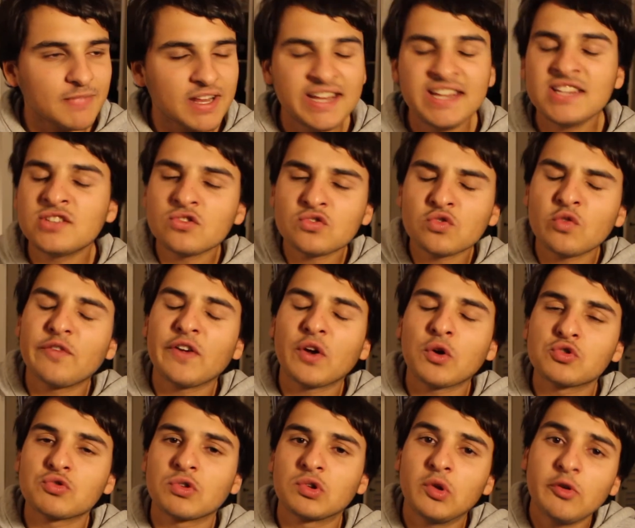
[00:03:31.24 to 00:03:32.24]
ils se sont fait
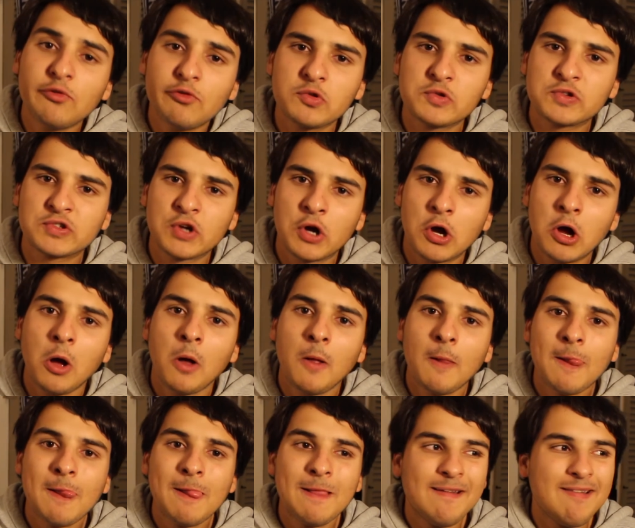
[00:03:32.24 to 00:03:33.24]
rejoindre deux fois au score.
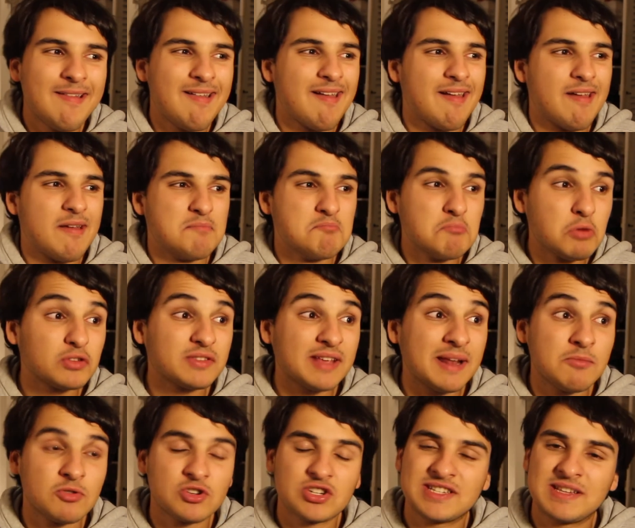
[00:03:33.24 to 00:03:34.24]

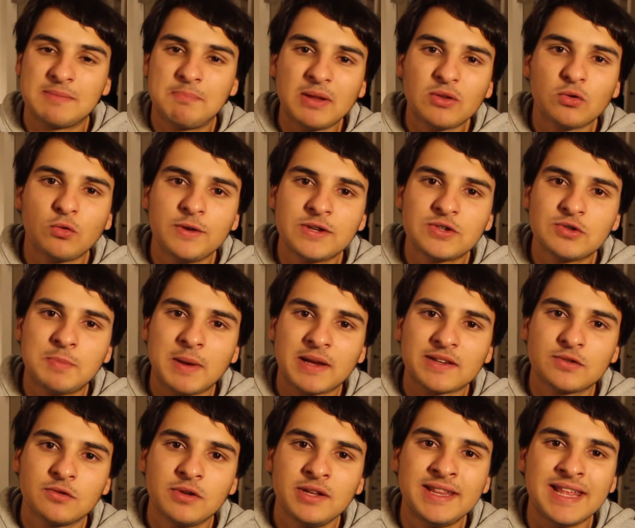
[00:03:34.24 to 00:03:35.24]
Mentalement, je ne les ai pas trouvés super
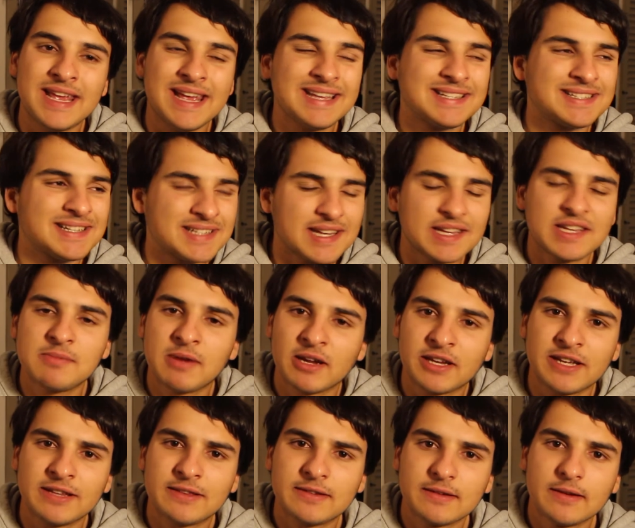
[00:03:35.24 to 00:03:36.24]
solides et c'est ça qui
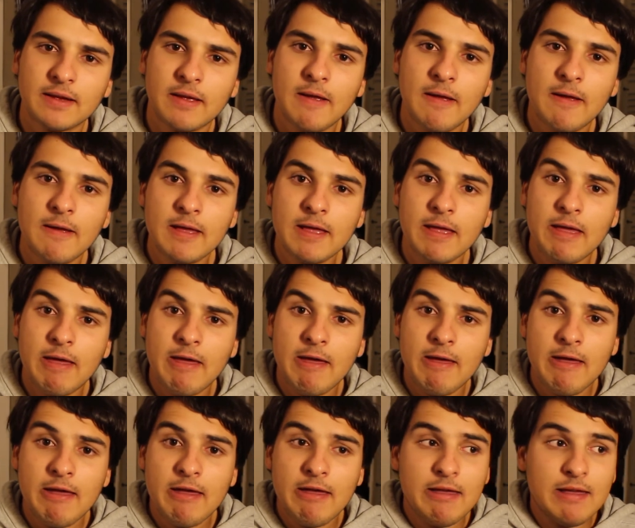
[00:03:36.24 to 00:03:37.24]
m'inquiète.
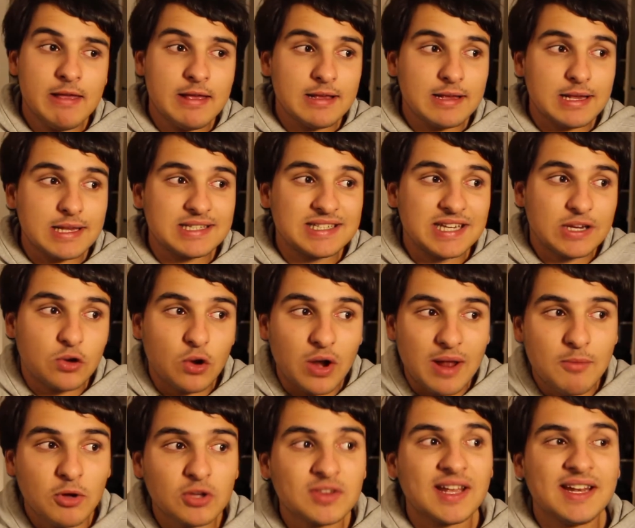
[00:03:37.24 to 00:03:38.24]
C'est que
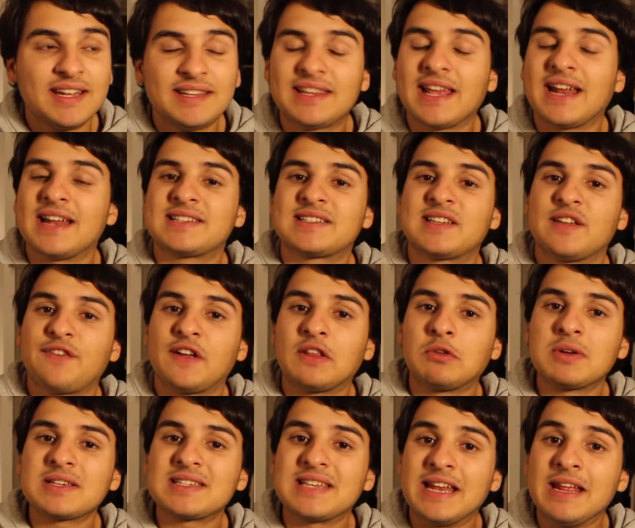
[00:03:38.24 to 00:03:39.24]
la mentalité à
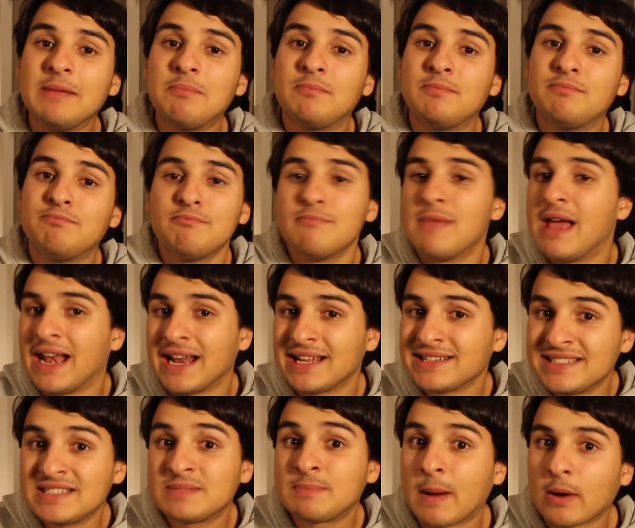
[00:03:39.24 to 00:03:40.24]
stéphanoise, elle, a
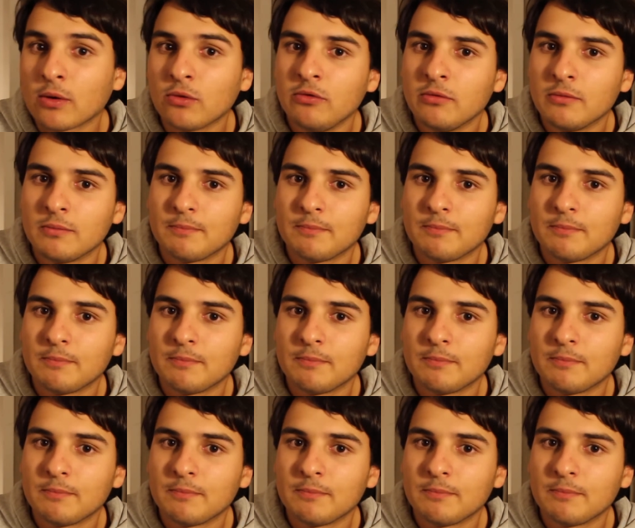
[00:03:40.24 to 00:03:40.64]
disparu.